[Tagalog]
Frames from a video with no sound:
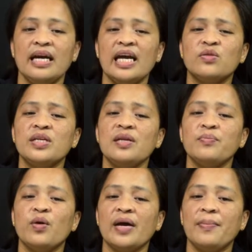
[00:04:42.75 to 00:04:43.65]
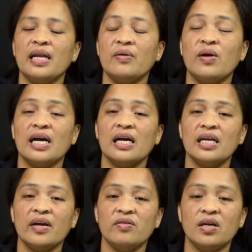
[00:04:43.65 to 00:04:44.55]
Ito din po ay panawagan
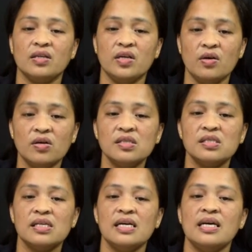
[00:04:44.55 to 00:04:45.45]
ngayon ng Diyos